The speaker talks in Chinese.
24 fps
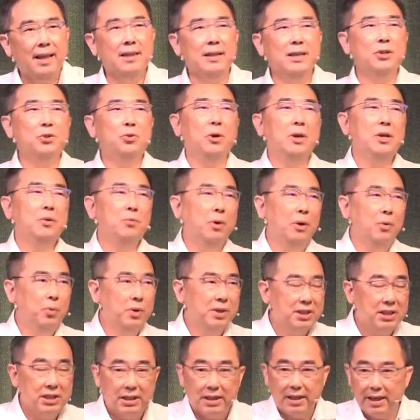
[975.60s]
你说因为
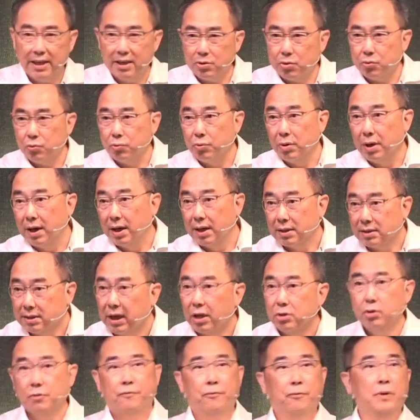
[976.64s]
我信耶稣了，这
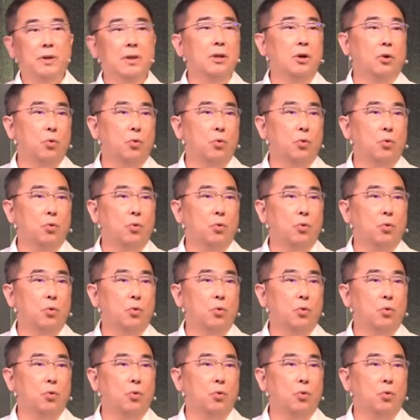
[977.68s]
样就福音